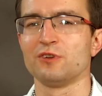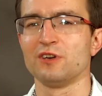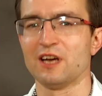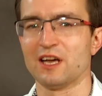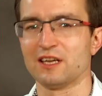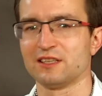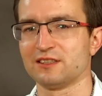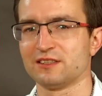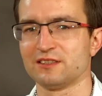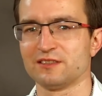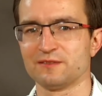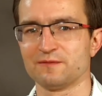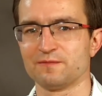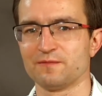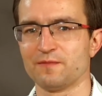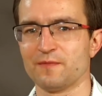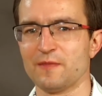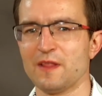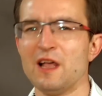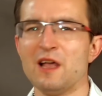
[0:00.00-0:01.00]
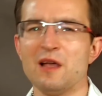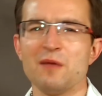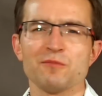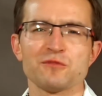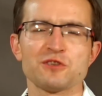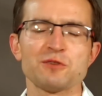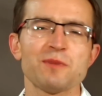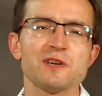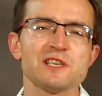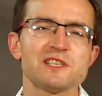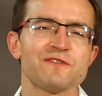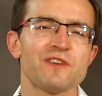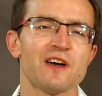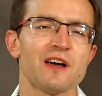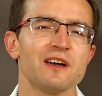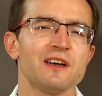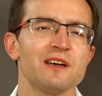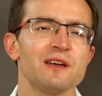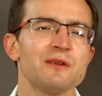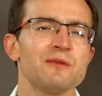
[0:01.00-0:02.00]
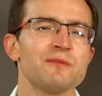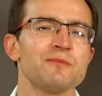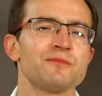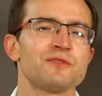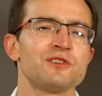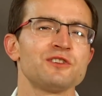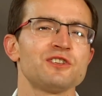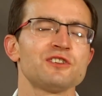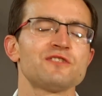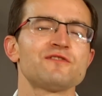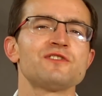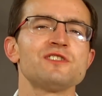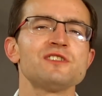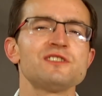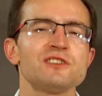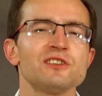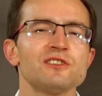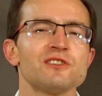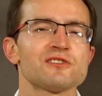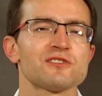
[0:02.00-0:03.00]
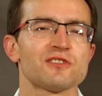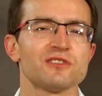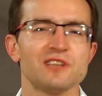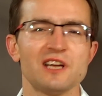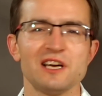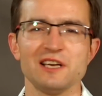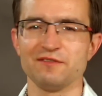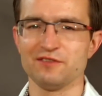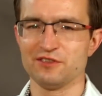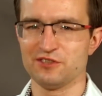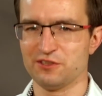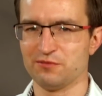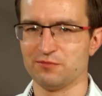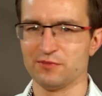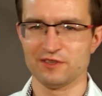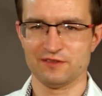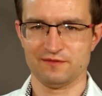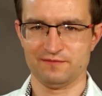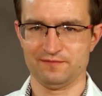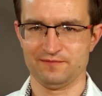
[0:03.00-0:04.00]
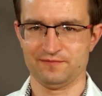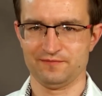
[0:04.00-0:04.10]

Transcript: lat? Proszę Państwa, przecież wszyscy doskonale widzimy,